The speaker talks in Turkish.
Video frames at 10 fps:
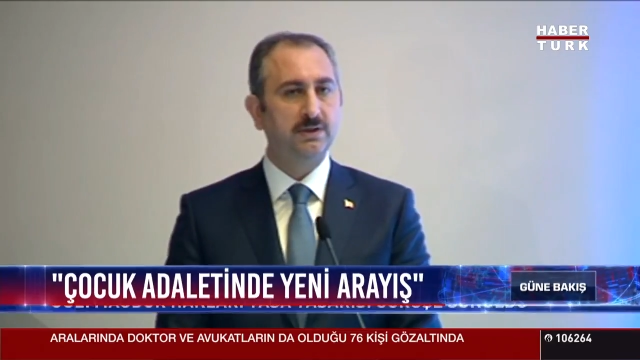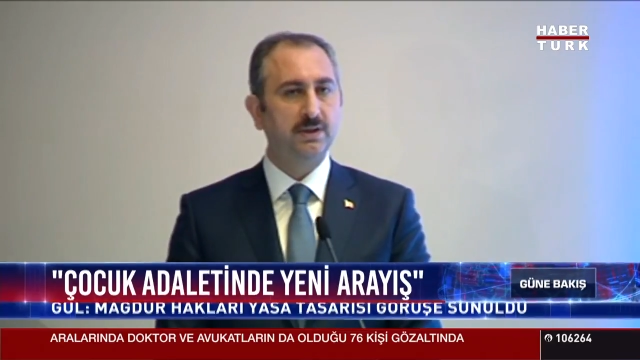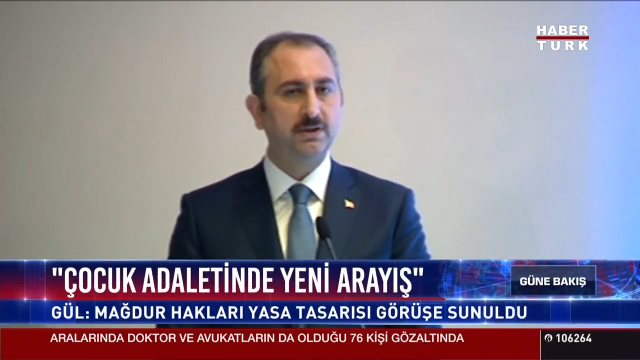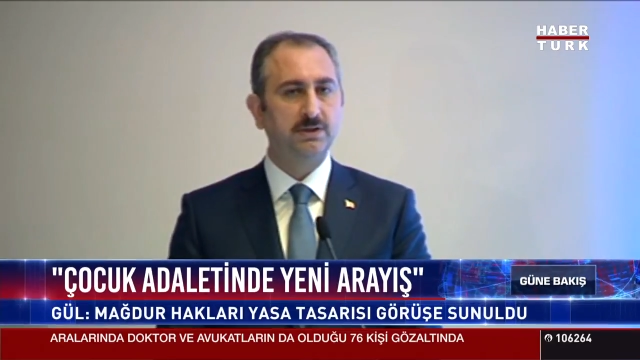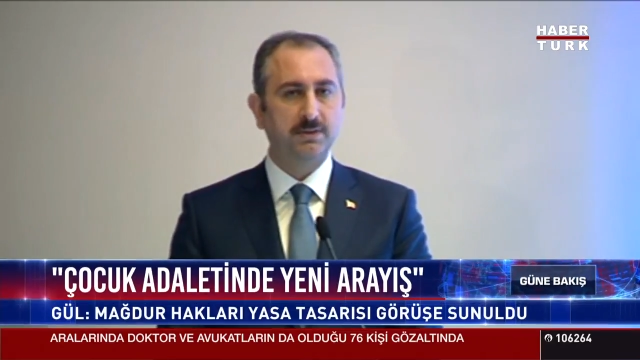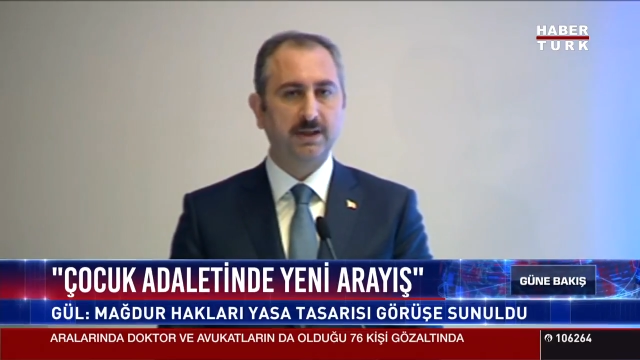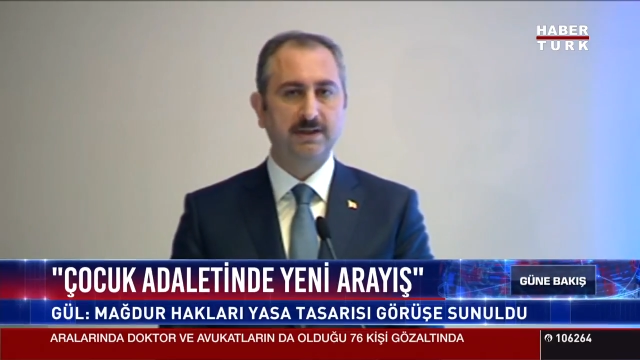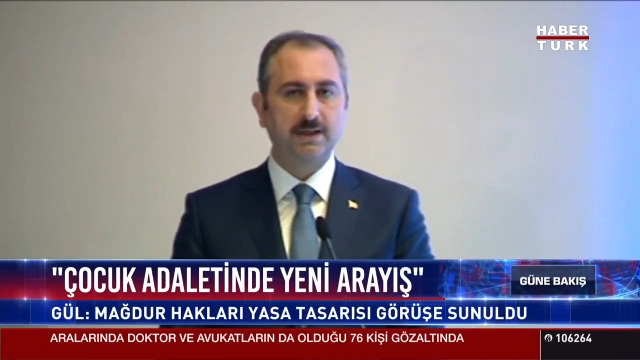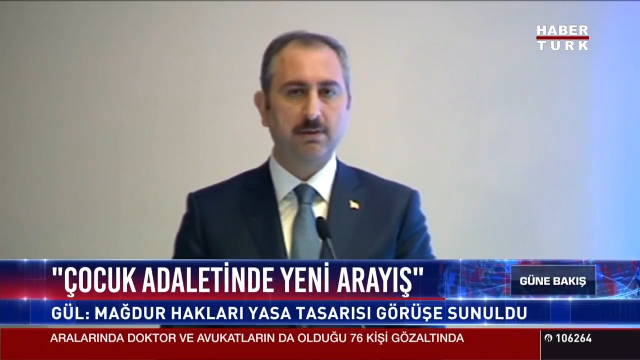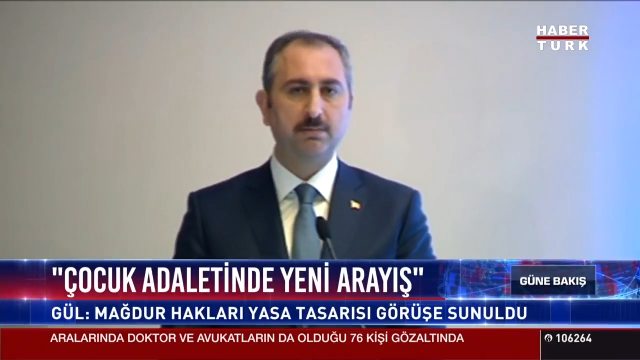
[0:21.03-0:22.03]
çalışmalar
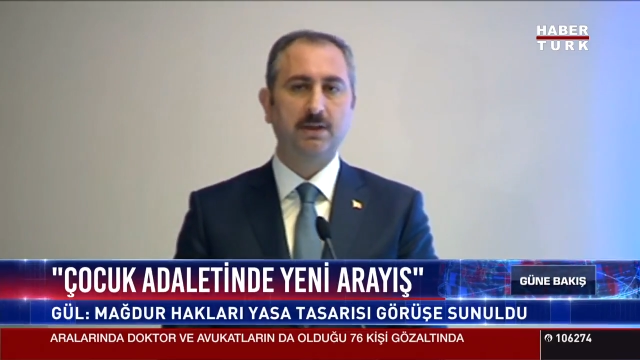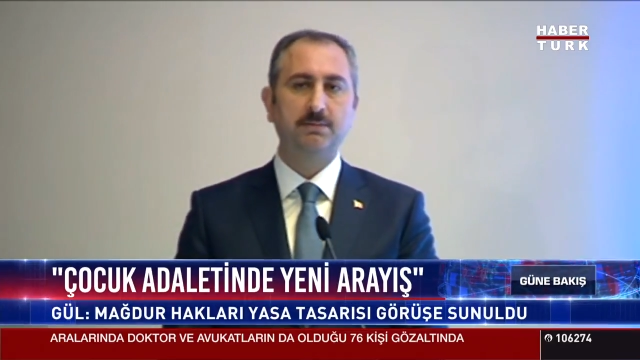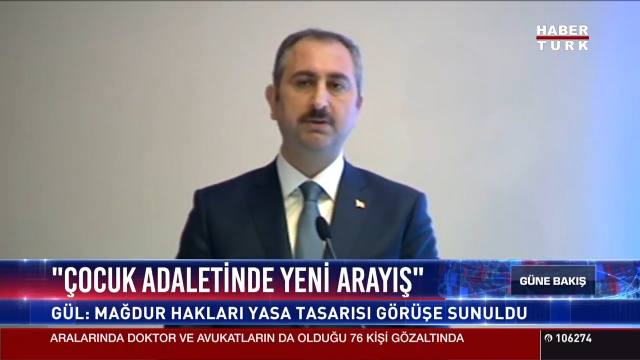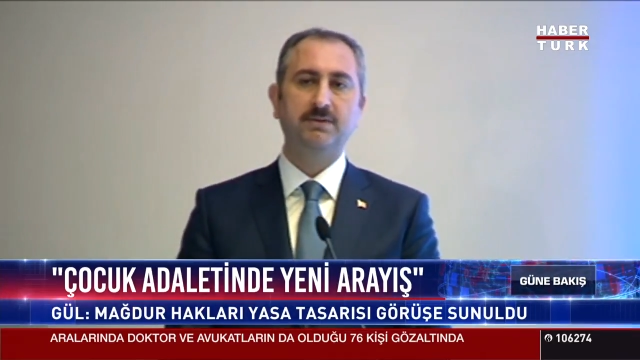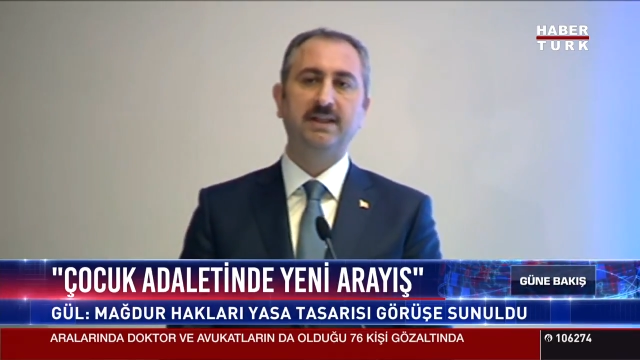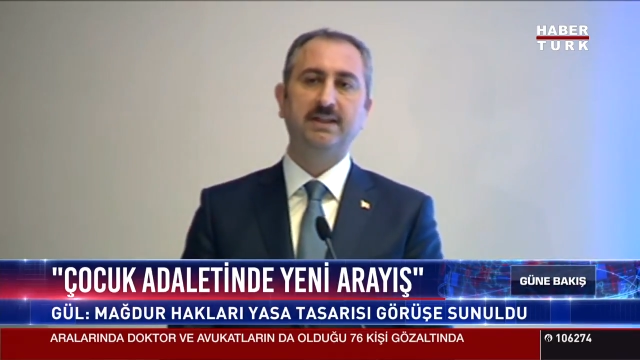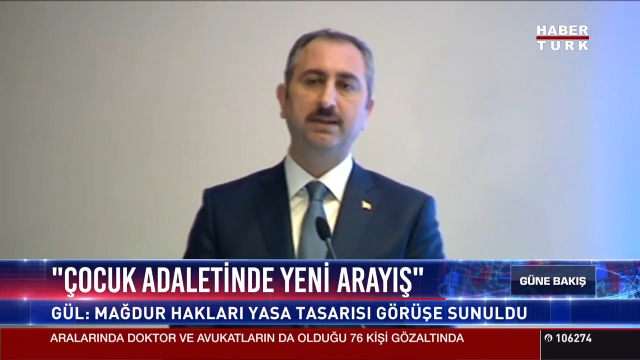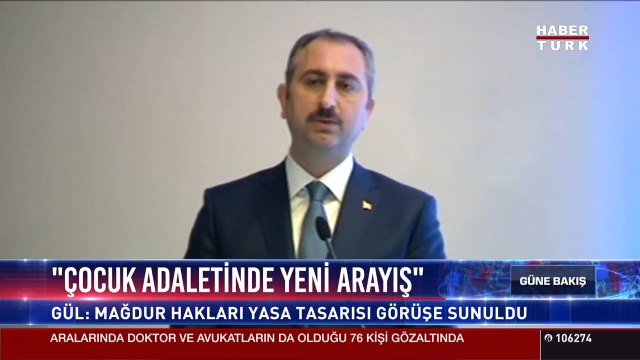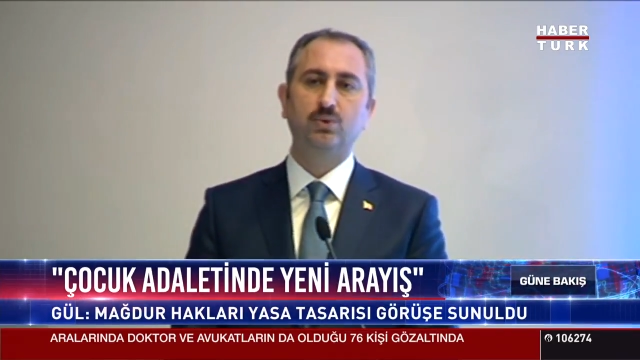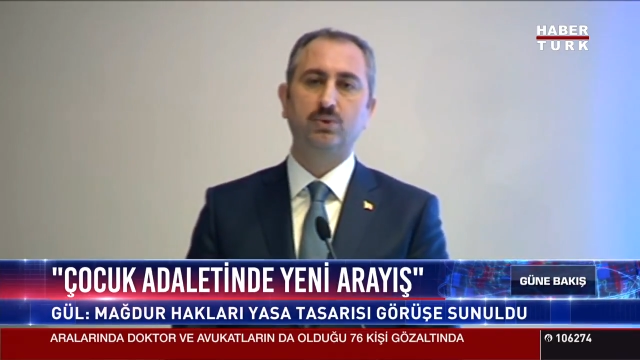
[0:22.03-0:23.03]
tamamlanmış ve
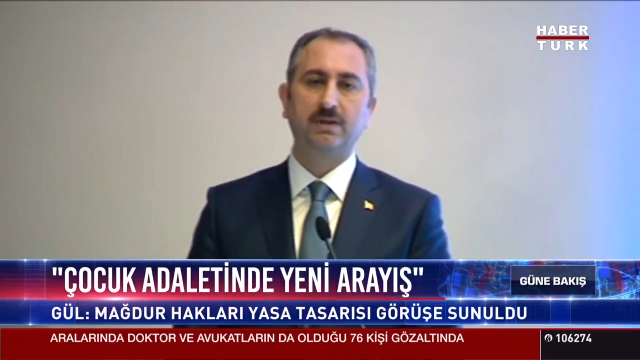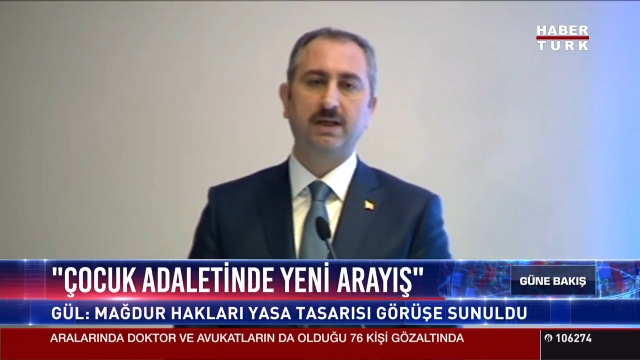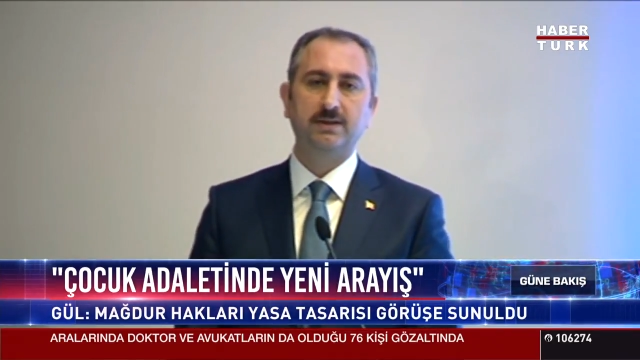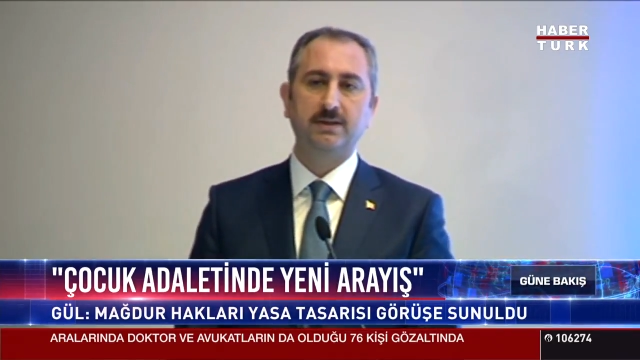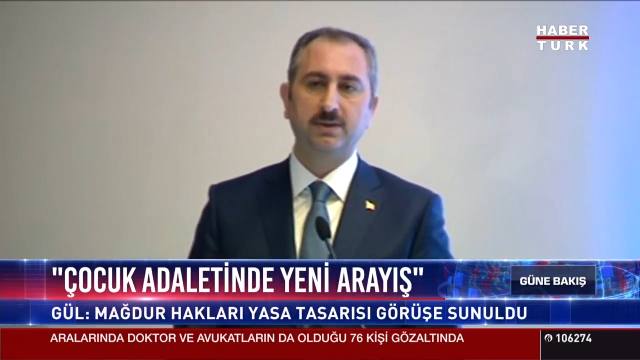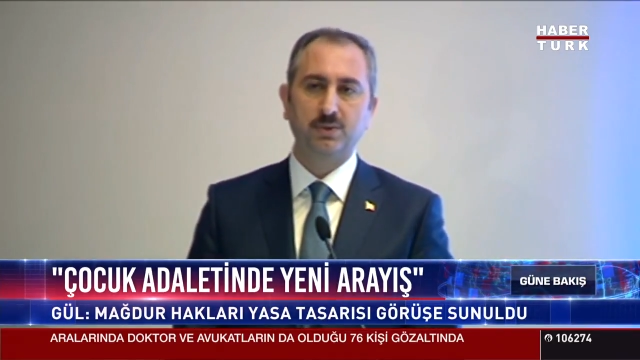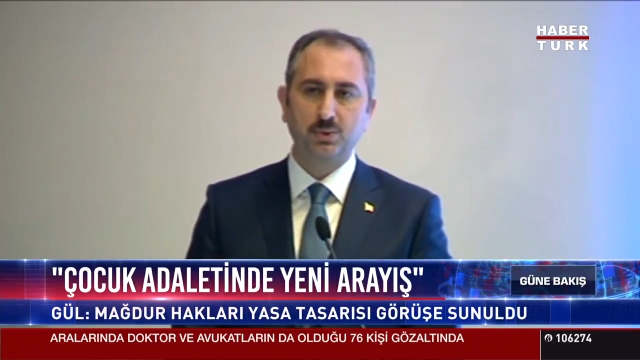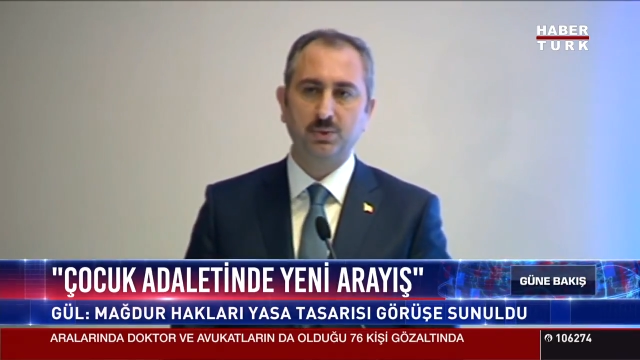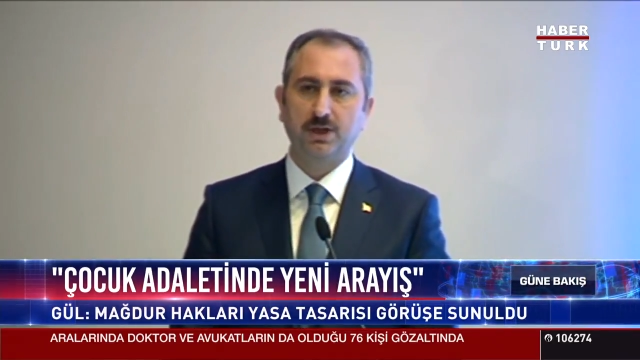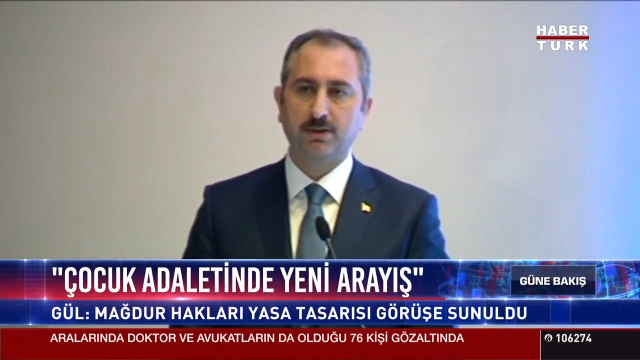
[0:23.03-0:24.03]
ilgili kurumlardan da
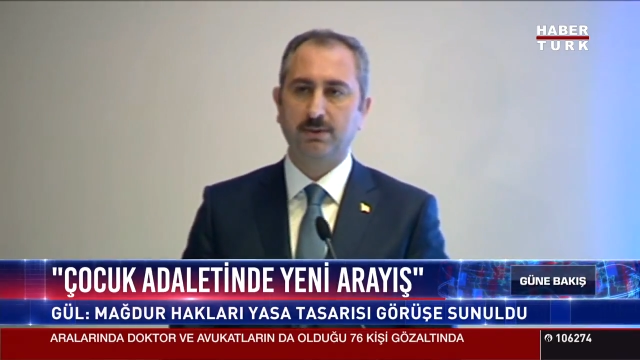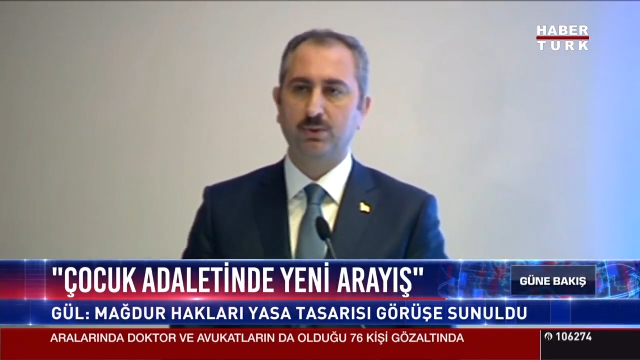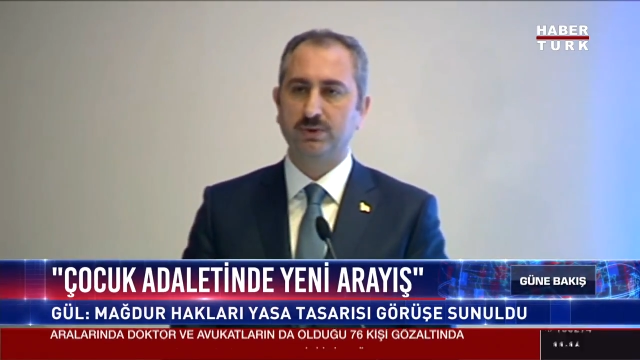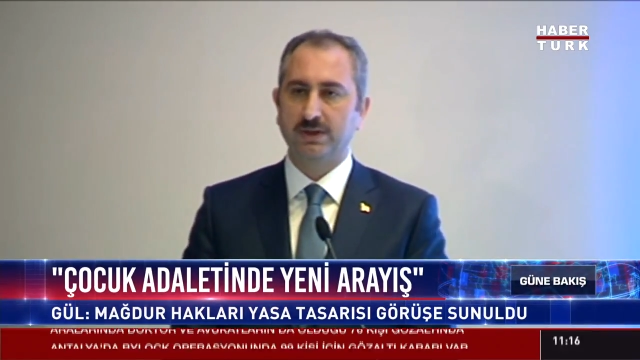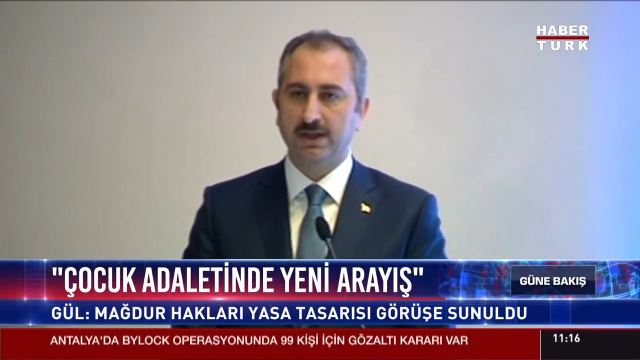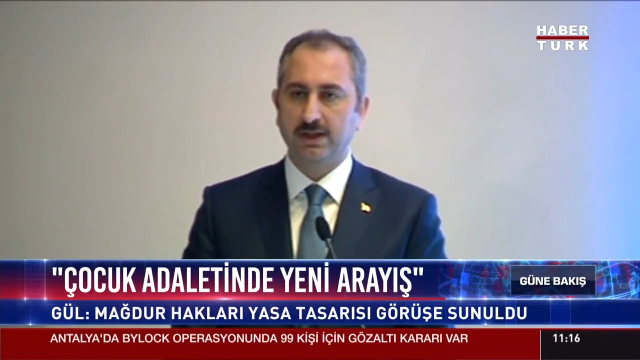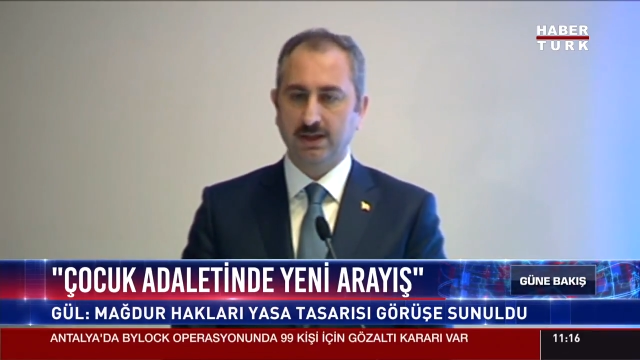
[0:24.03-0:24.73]
görüş almak üzere